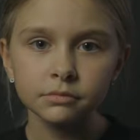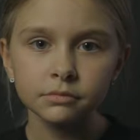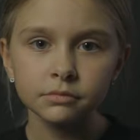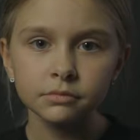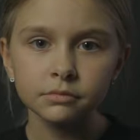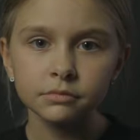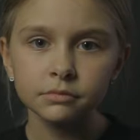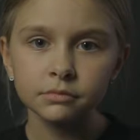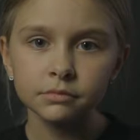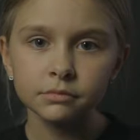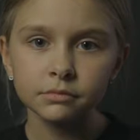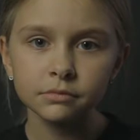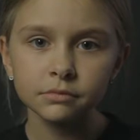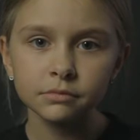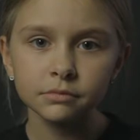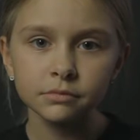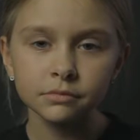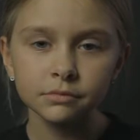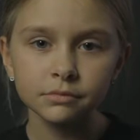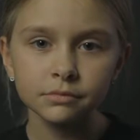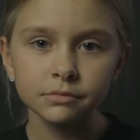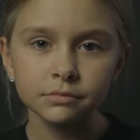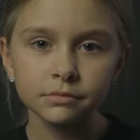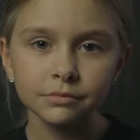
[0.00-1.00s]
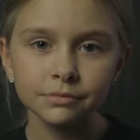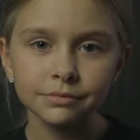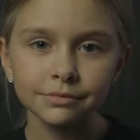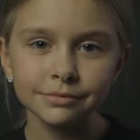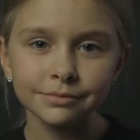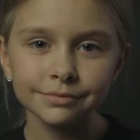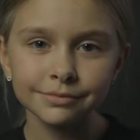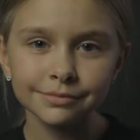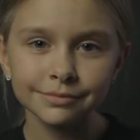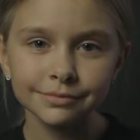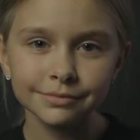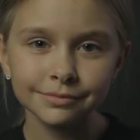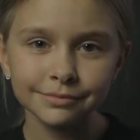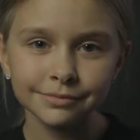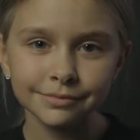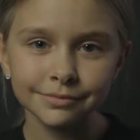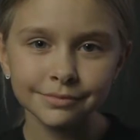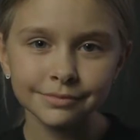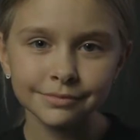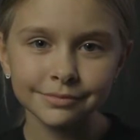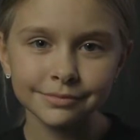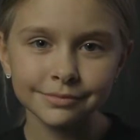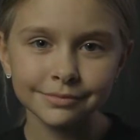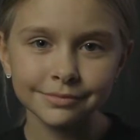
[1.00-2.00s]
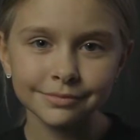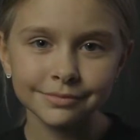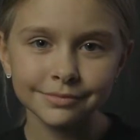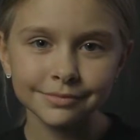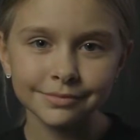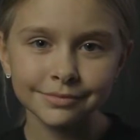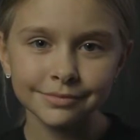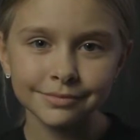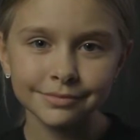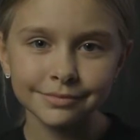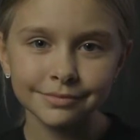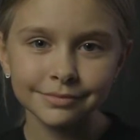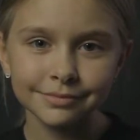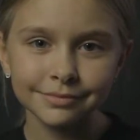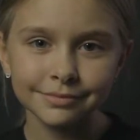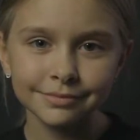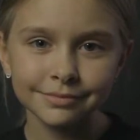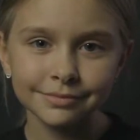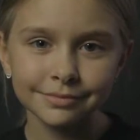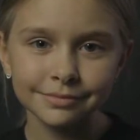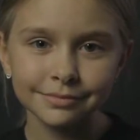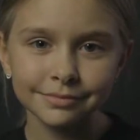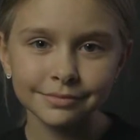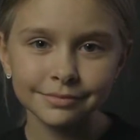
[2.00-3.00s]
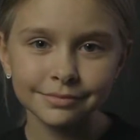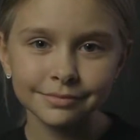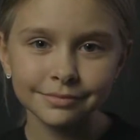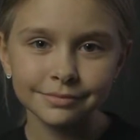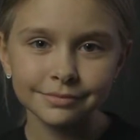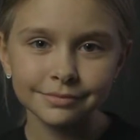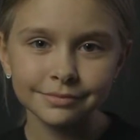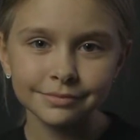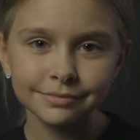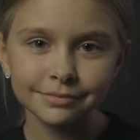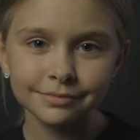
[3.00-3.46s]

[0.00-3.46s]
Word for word: Ксения Леонова, 9 лет, город Москва.